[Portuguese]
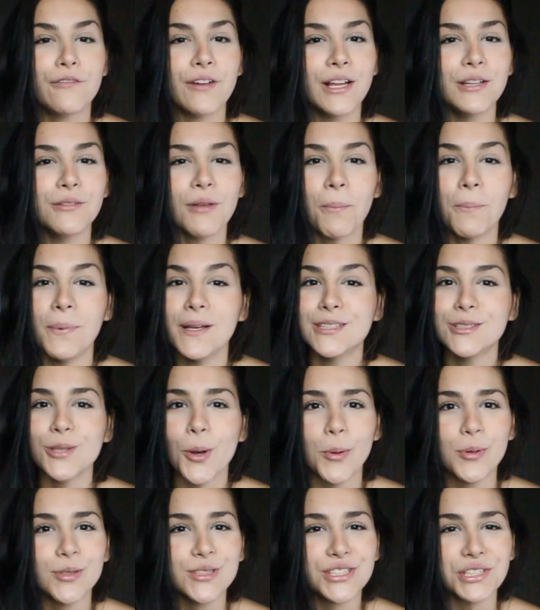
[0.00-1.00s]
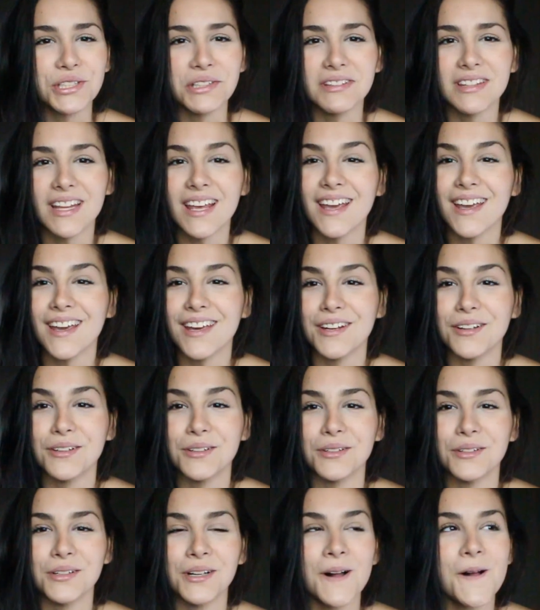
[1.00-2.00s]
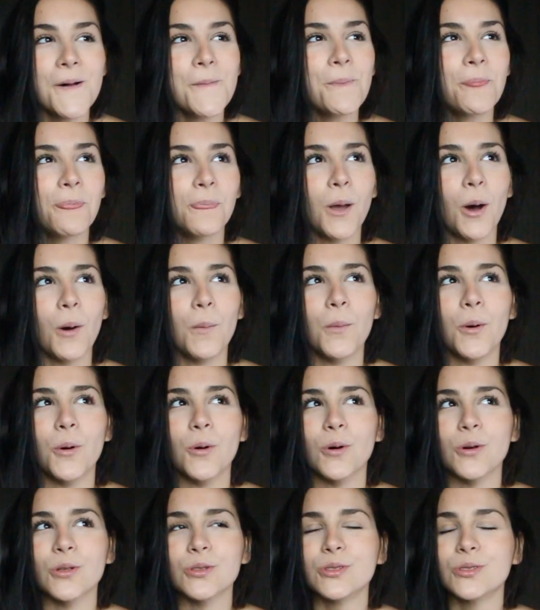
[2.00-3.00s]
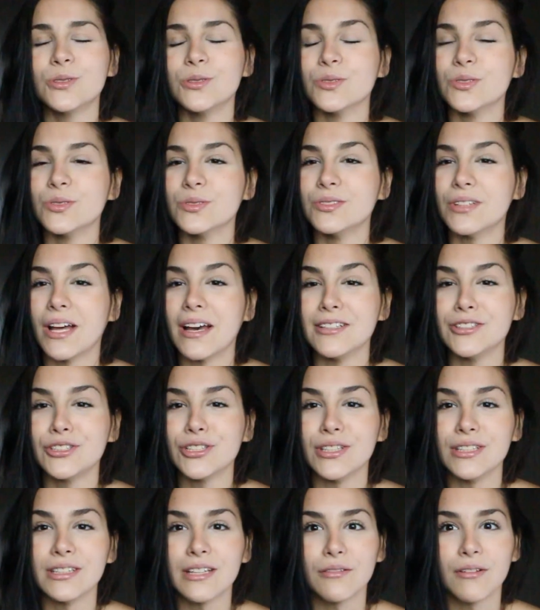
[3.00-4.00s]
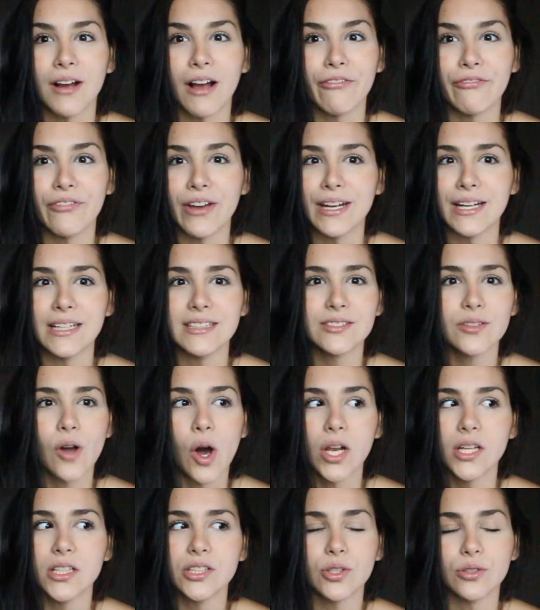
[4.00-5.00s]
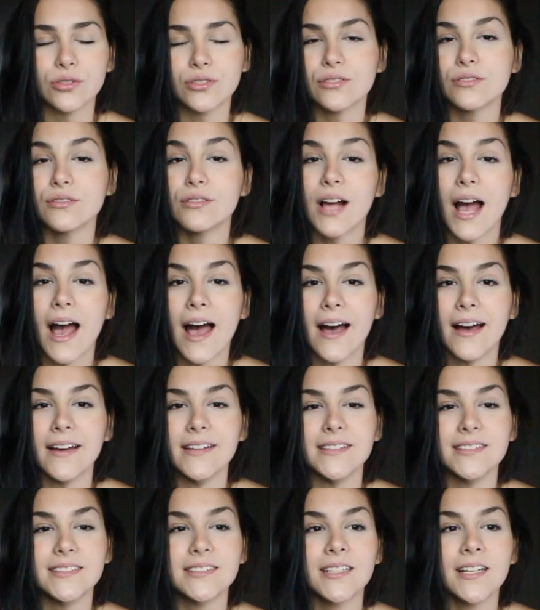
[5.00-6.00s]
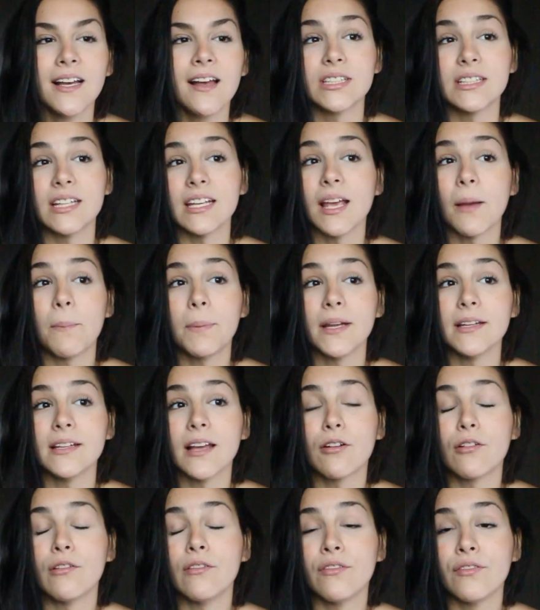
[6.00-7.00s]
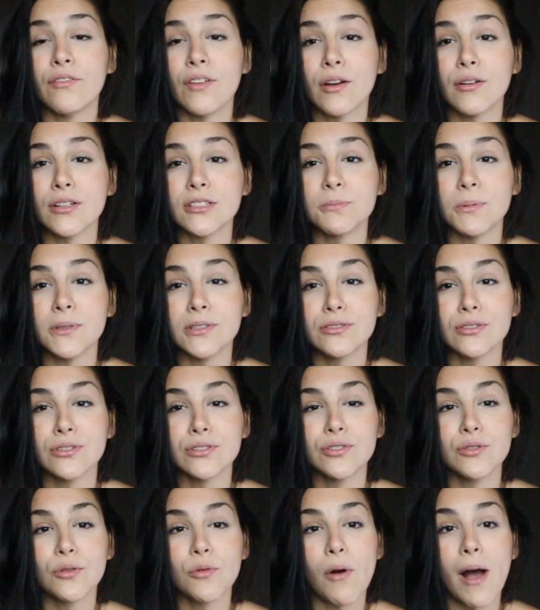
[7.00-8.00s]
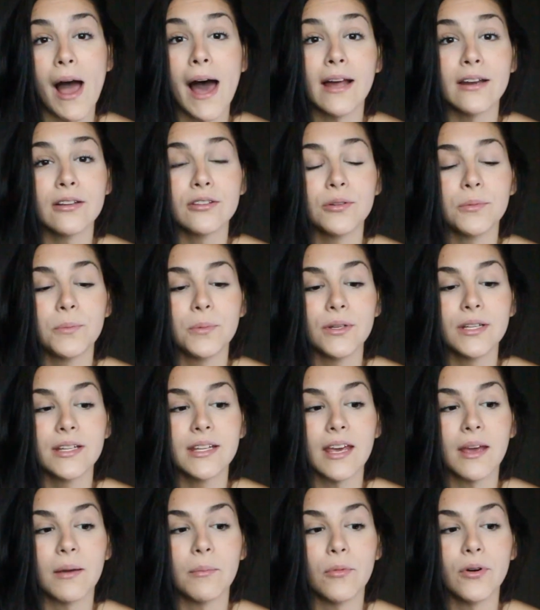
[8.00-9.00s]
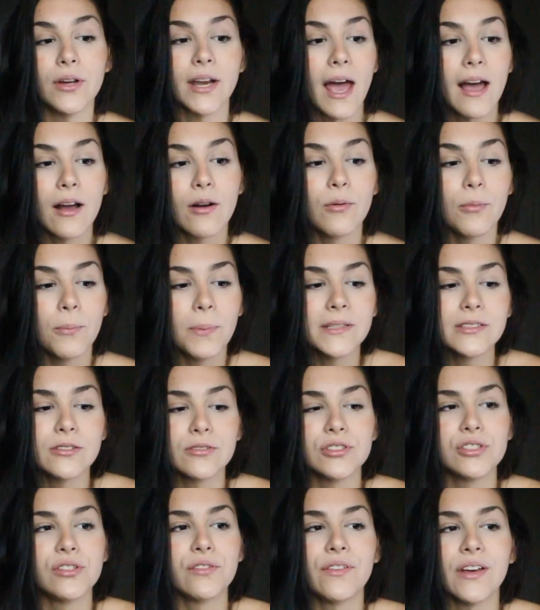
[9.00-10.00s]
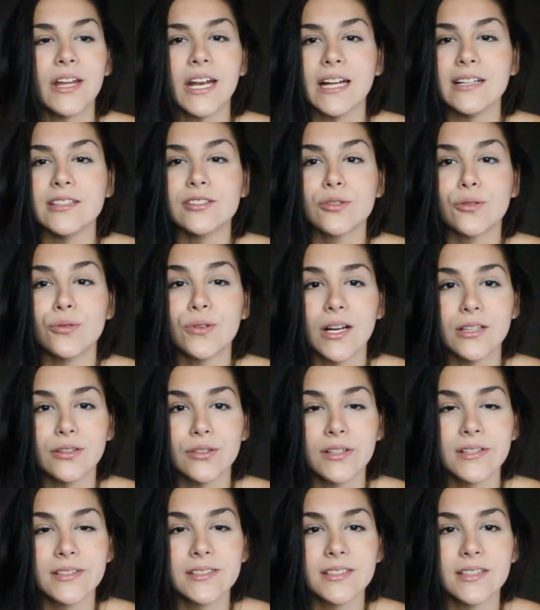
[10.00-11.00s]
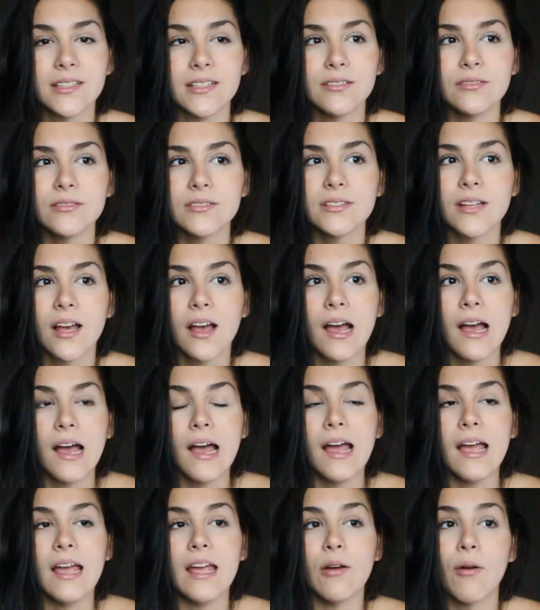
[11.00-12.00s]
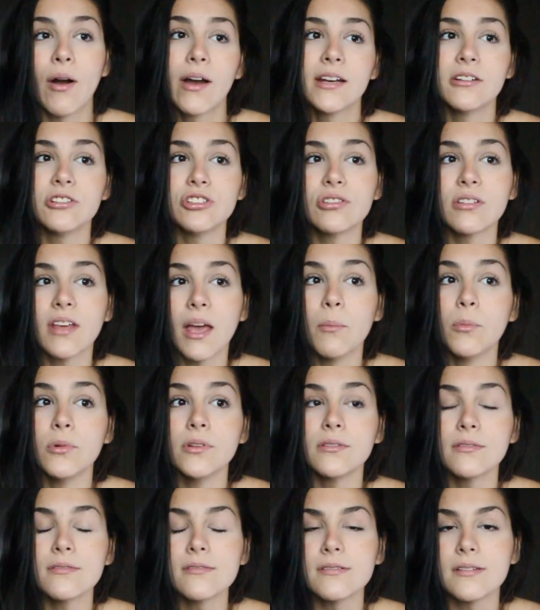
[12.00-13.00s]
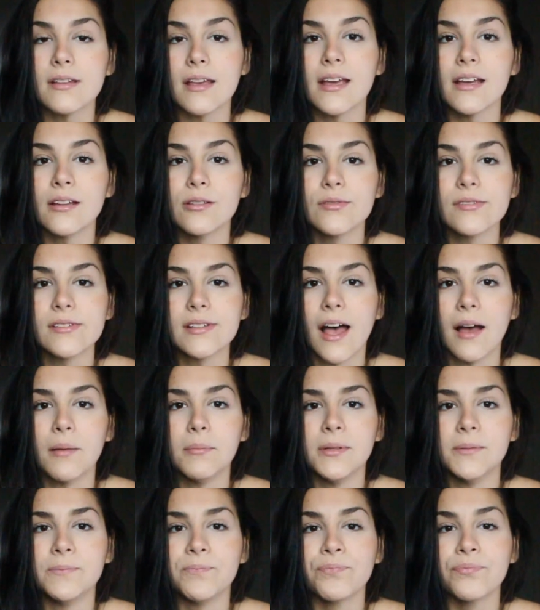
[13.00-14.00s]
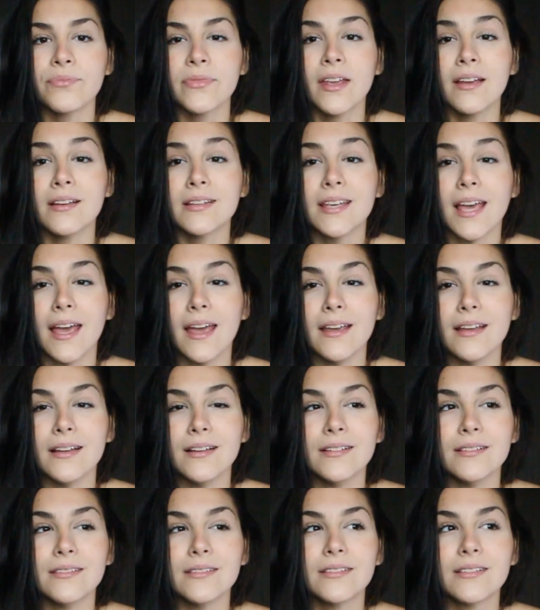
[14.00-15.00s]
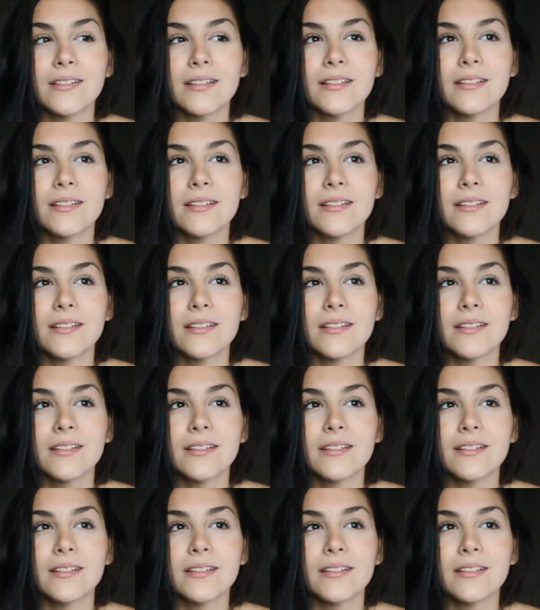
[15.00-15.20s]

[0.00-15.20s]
vendo a pessoa o dia inteiro, no almoço, na janta, no café, na escola, em todos os lugares. Você tem que aprender a conviver com as pessoas no quarto, porque morar com pessoas diferentes com 14 anos, eu acredito que é muito cedo, sabe? quem